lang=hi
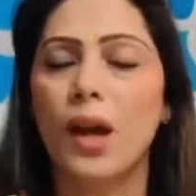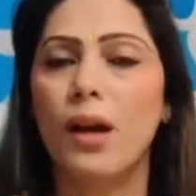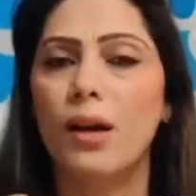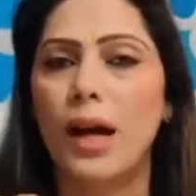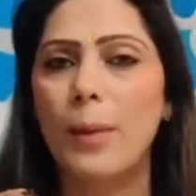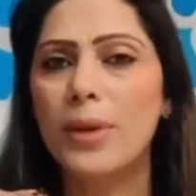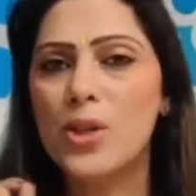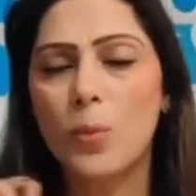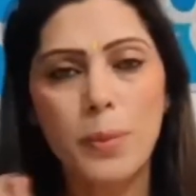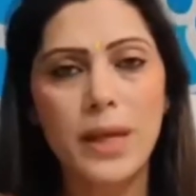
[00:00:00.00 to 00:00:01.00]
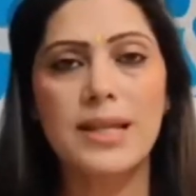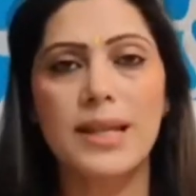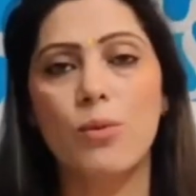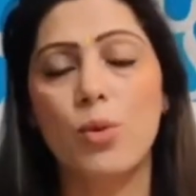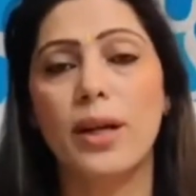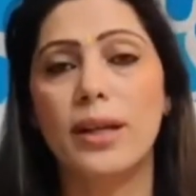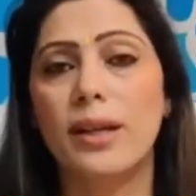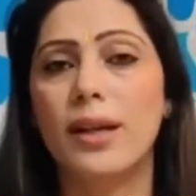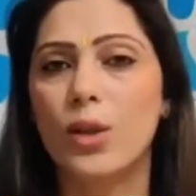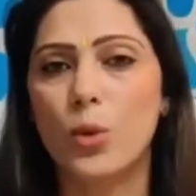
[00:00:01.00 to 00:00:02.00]
आपकी जो पीस है वो कहीं ना
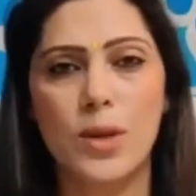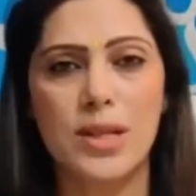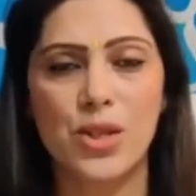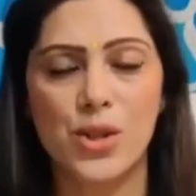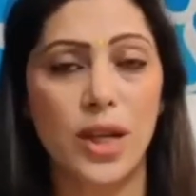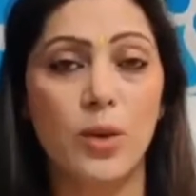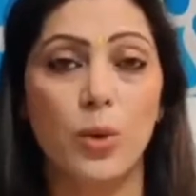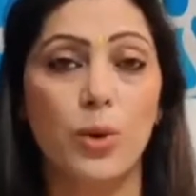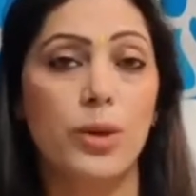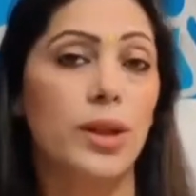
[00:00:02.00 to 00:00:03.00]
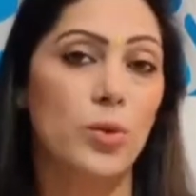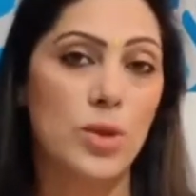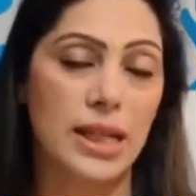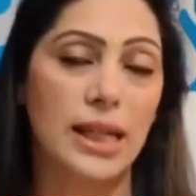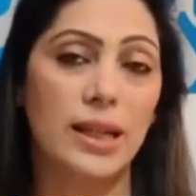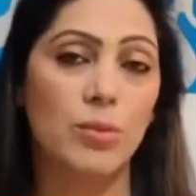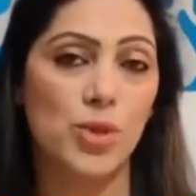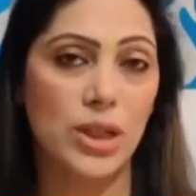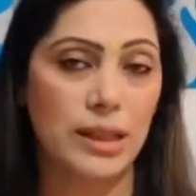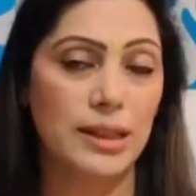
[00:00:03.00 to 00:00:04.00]
कहीं थोड़ी सी शेक हुई हुई है तो उसके लिए
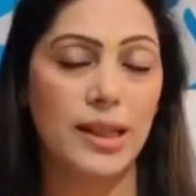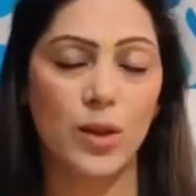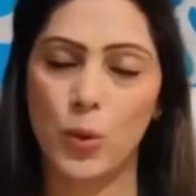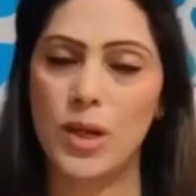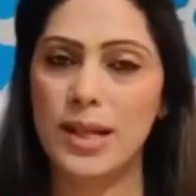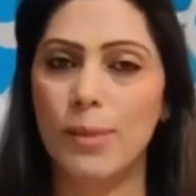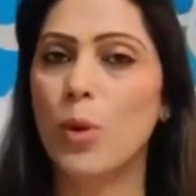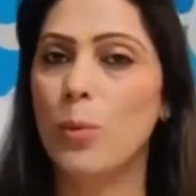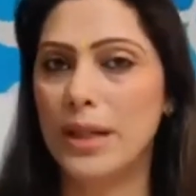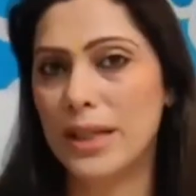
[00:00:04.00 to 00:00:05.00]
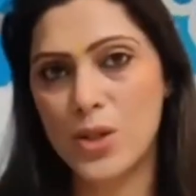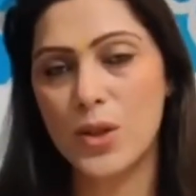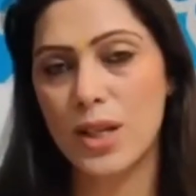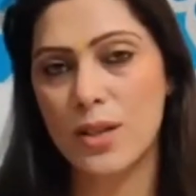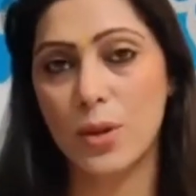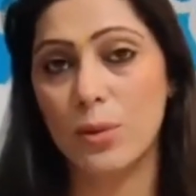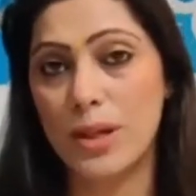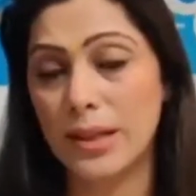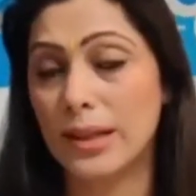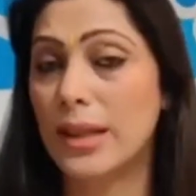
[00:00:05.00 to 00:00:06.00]
मुझे लगता है कि थोड़ा सा आपको मेडिटेशन की जरूरत पड़
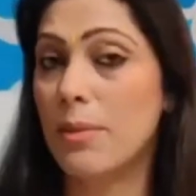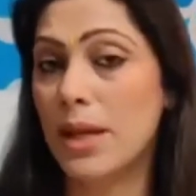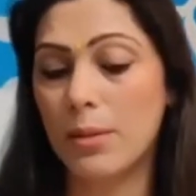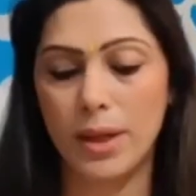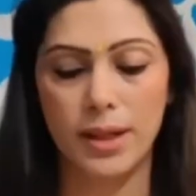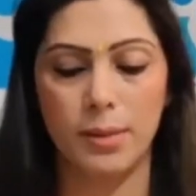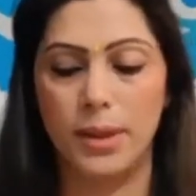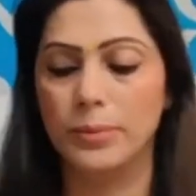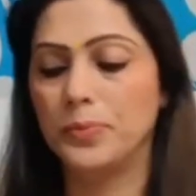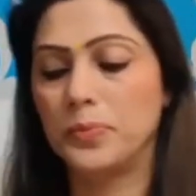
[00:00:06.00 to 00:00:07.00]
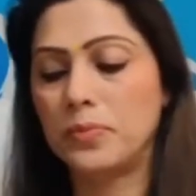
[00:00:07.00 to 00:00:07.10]
सकती है मई के महीने में